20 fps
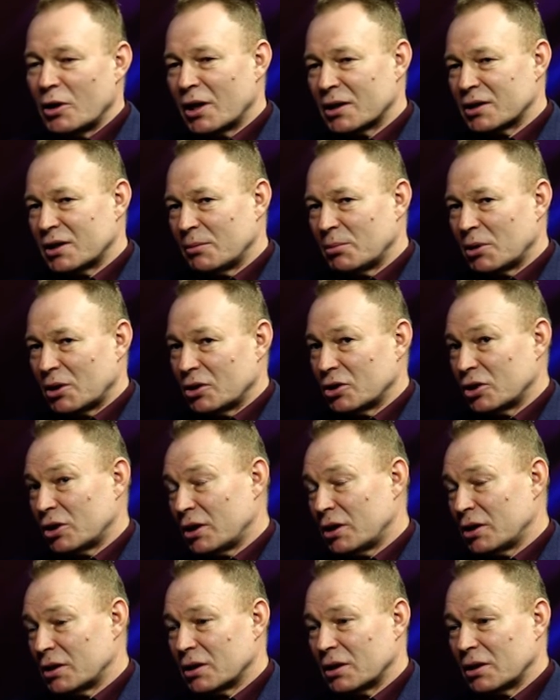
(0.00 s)
Акция
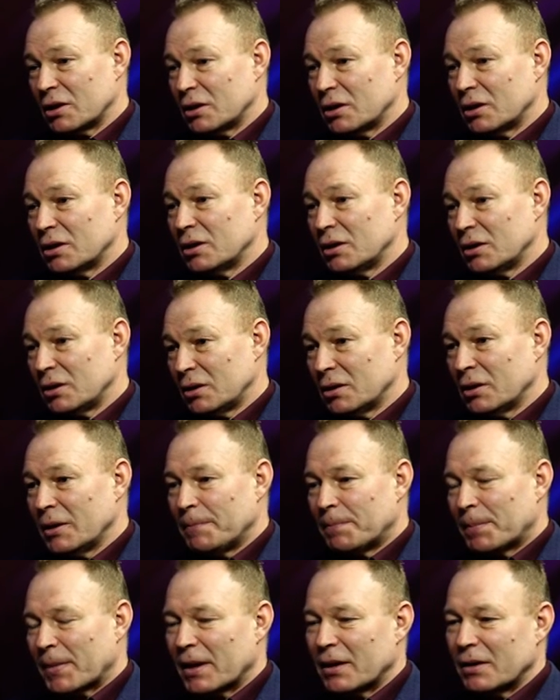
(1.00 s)
продолжается и
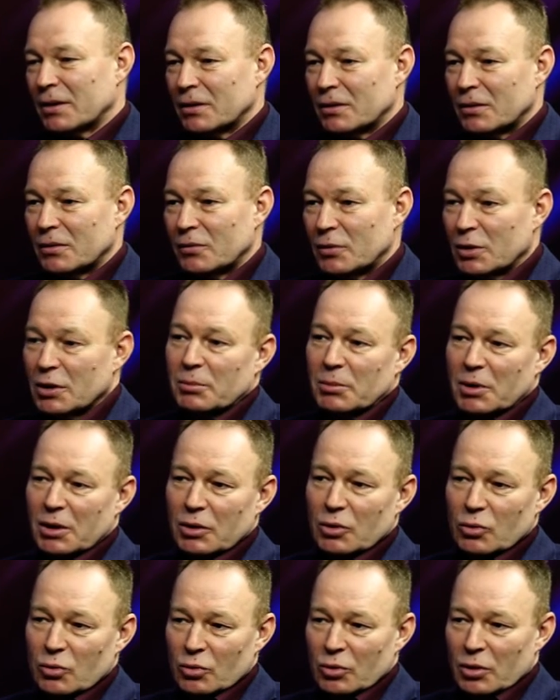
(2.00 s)
э, в этом
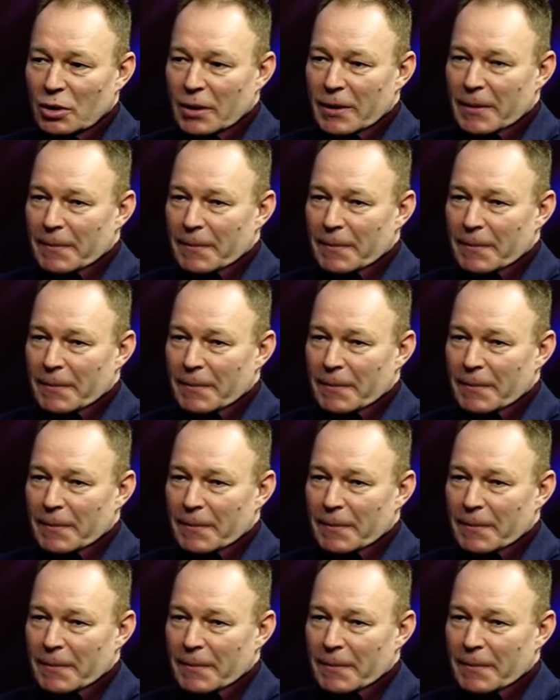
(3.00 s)
году.